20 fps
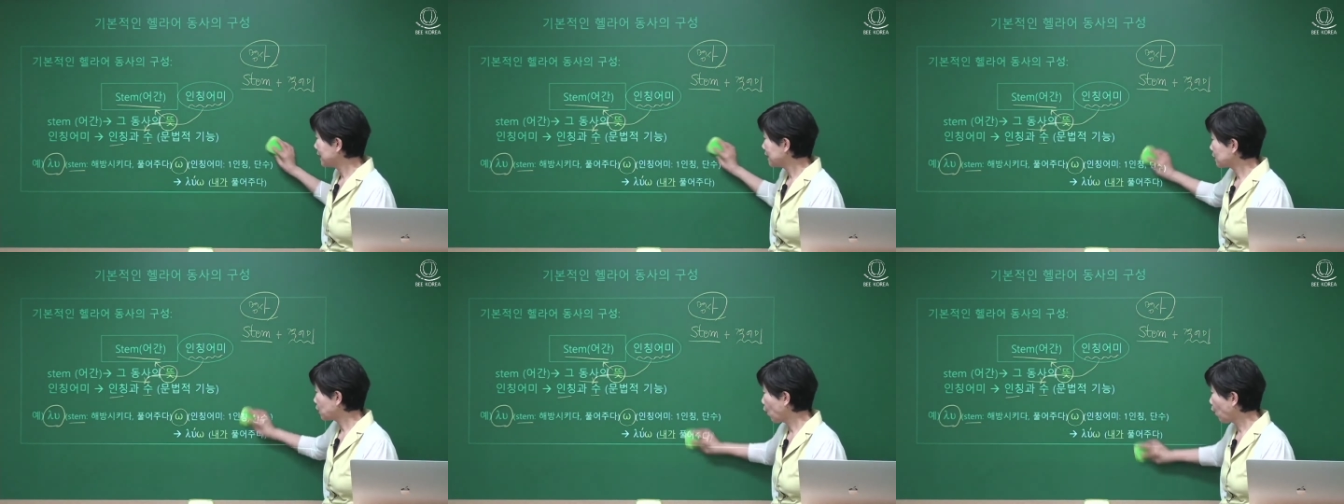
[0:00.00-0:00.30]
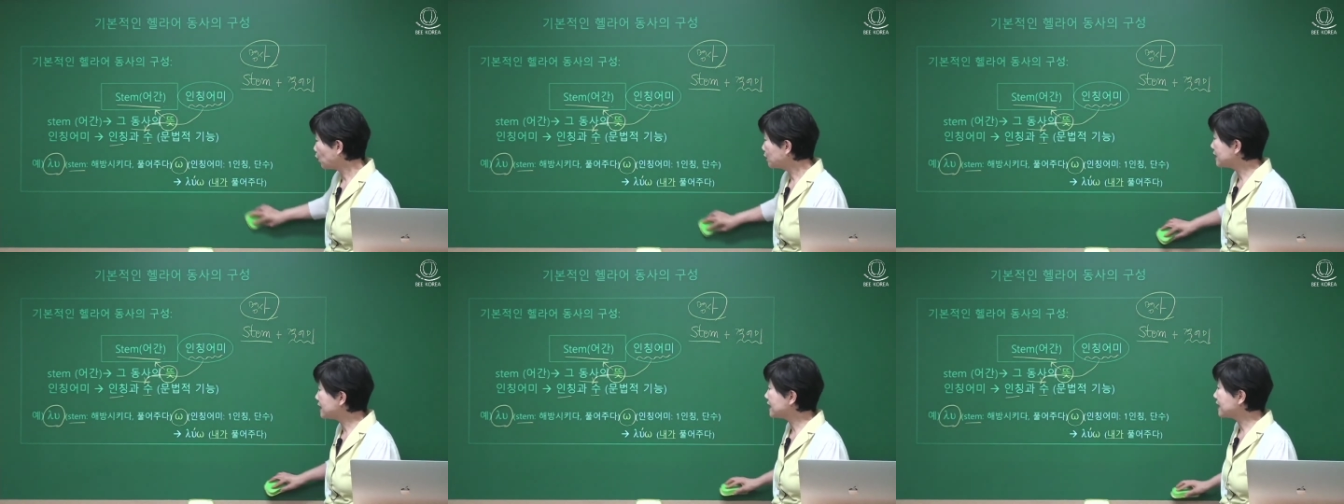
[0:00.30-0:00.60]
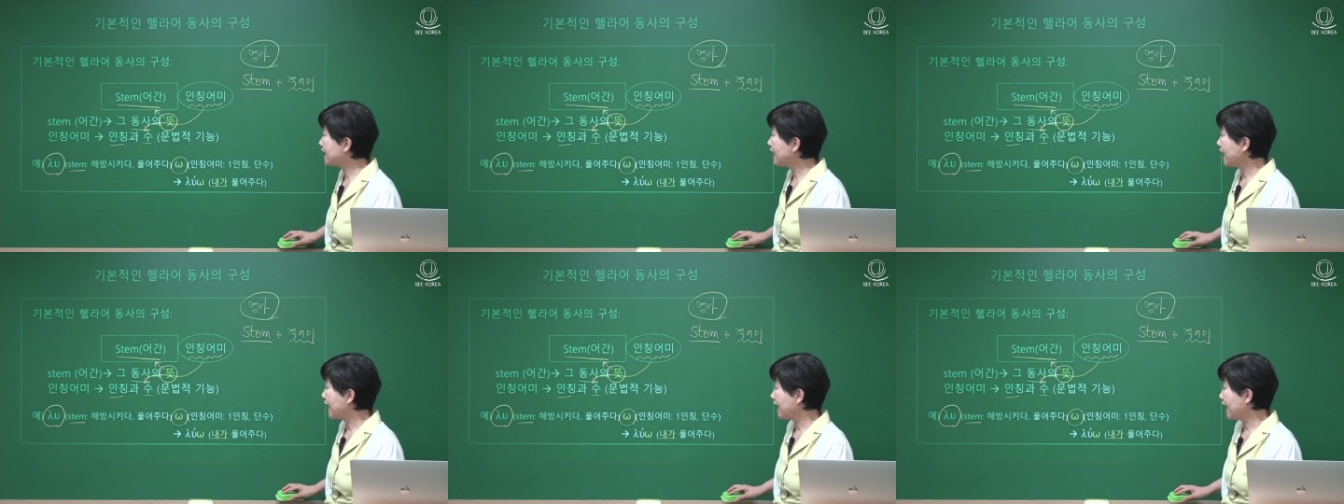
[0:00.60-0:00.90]

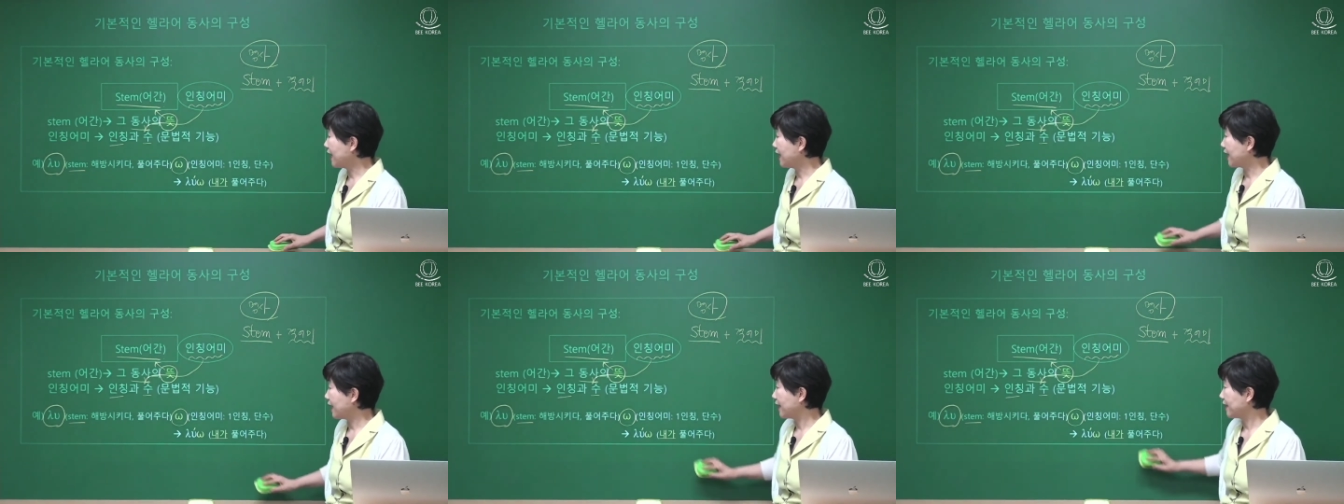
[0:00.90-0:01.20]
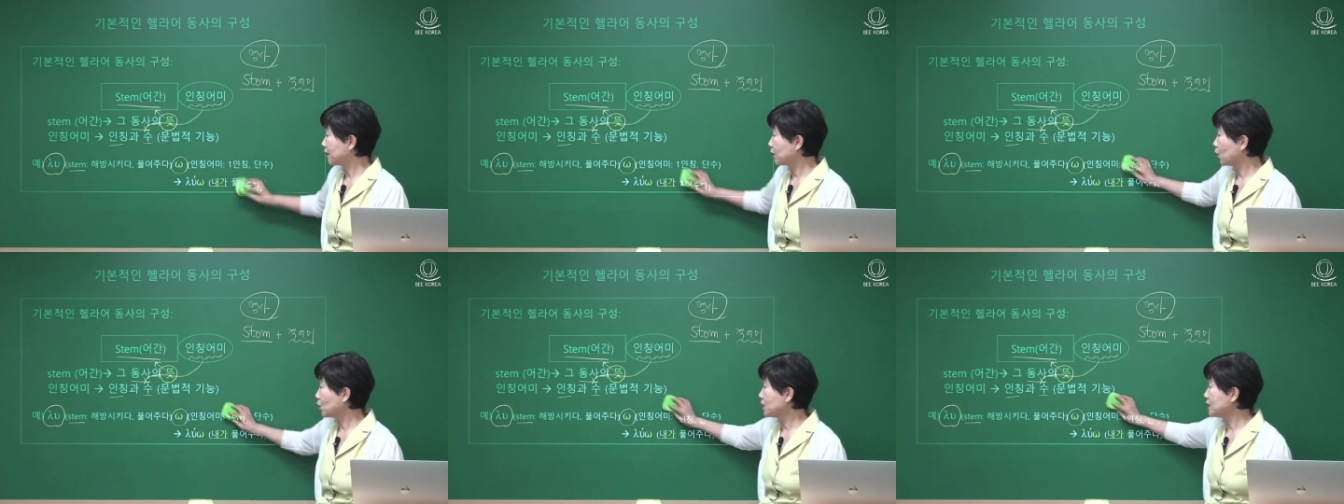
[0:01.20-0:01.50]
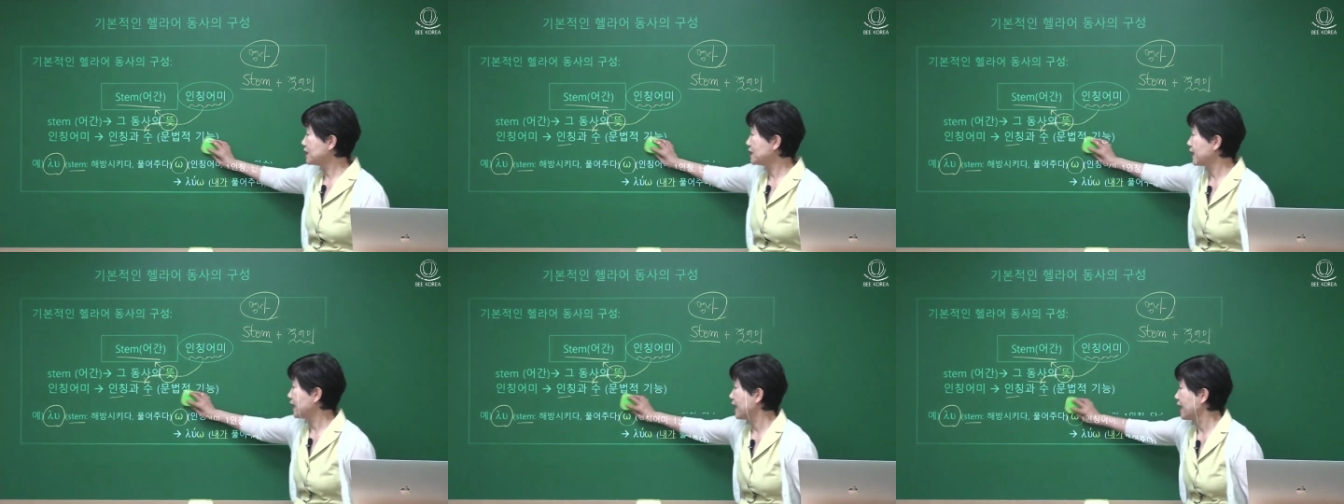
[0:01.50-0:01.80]
동시에
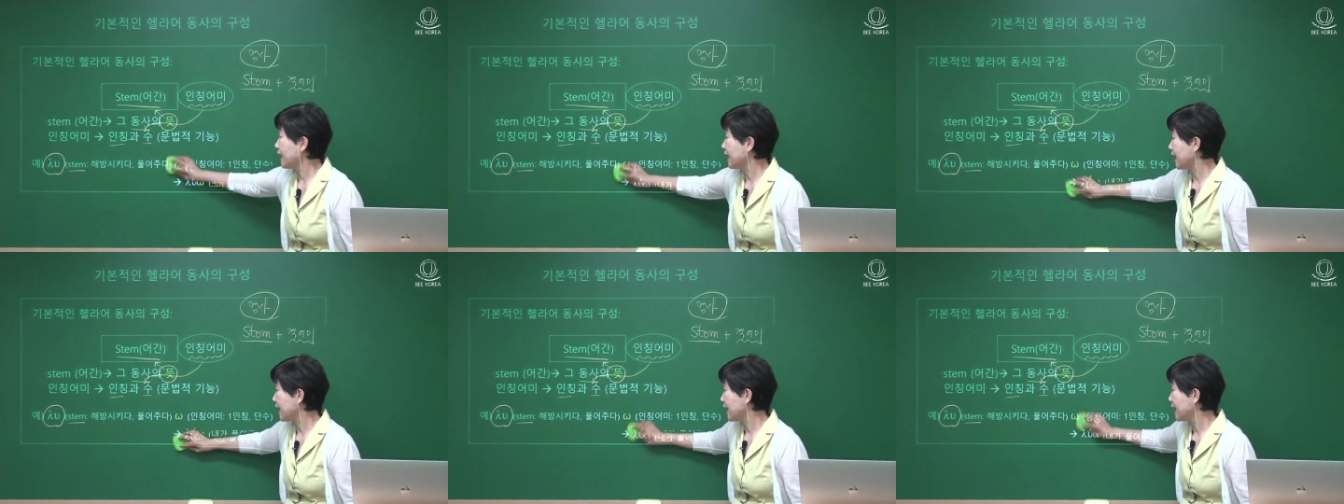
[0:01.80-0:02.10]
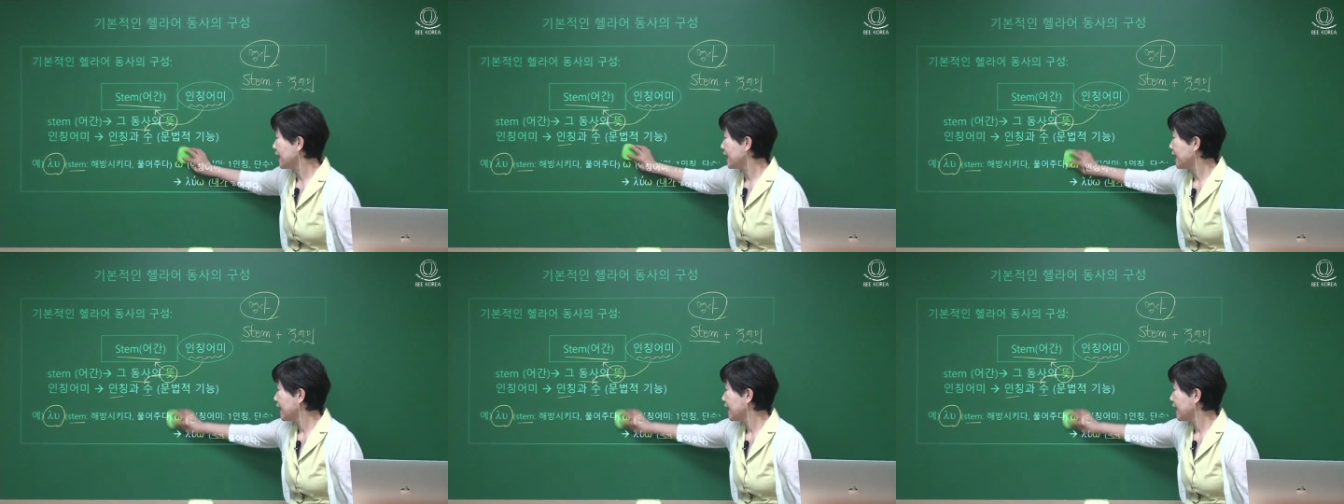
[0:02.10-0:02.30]
동시에